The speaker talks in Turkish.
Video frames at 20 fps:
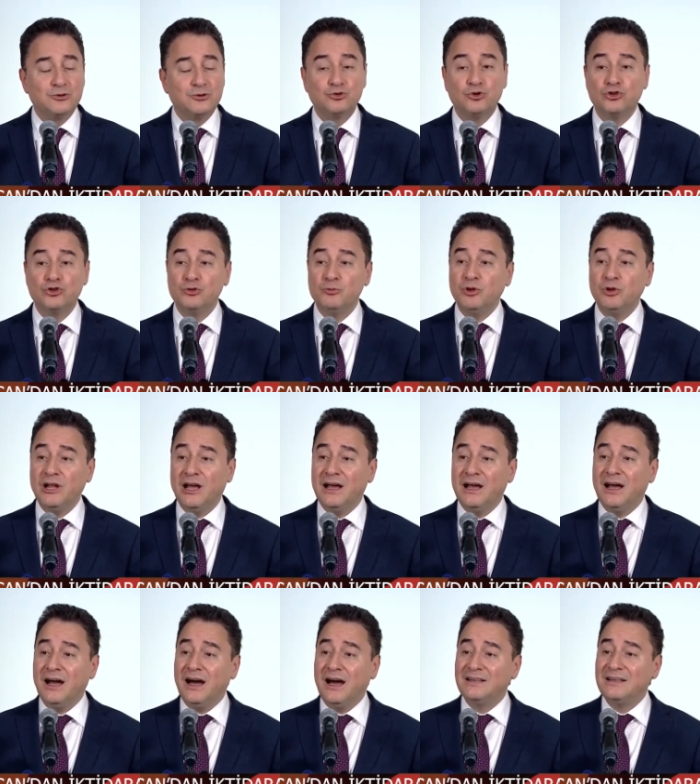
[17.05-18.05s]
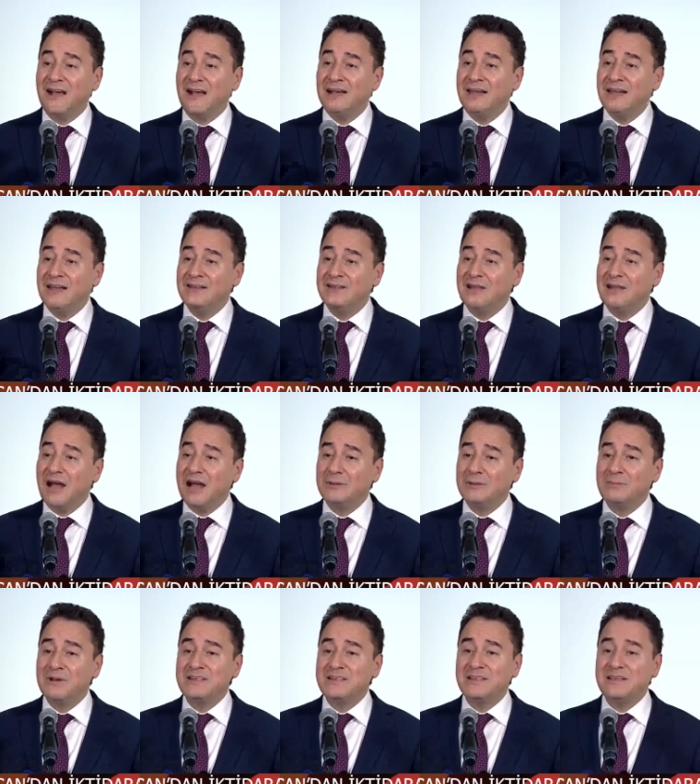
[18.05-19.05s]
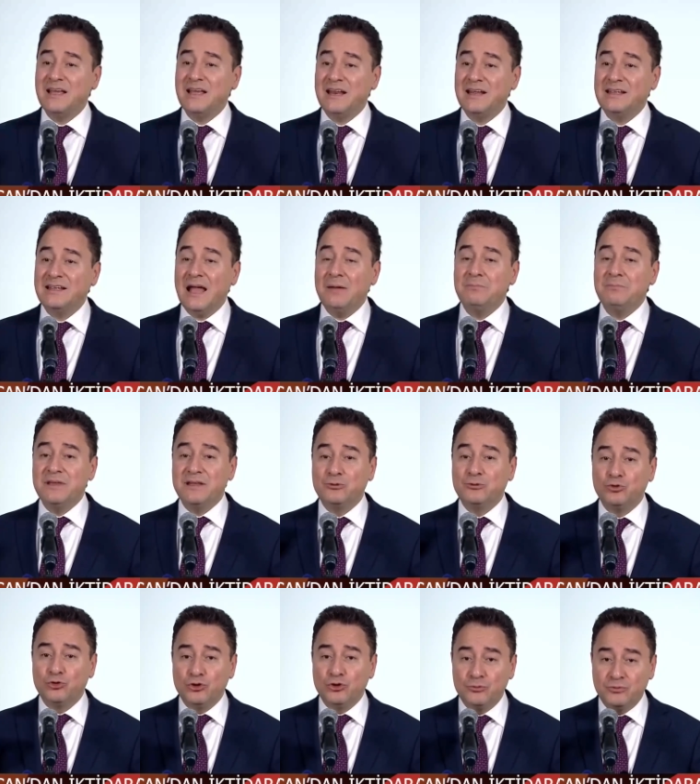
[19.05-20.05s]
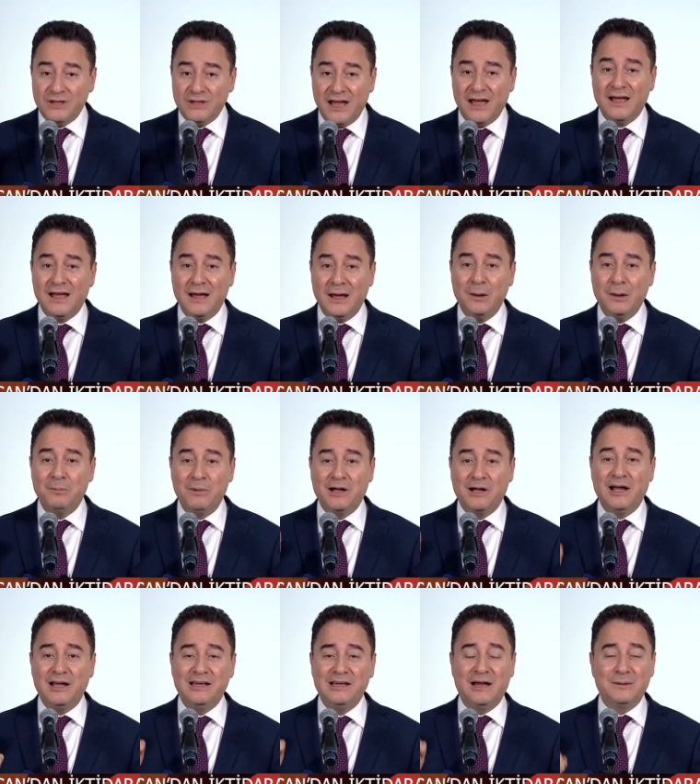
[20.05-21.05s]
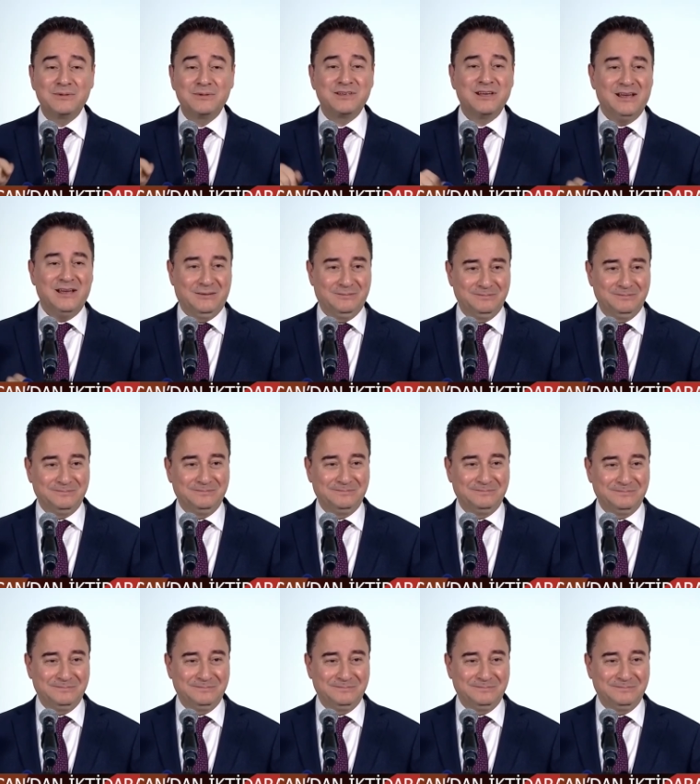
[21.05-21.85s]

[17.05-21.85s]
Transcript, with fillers: Sözüm ona adalet dağıtması gereken bir kurumda bakan yardımcısı. Ha?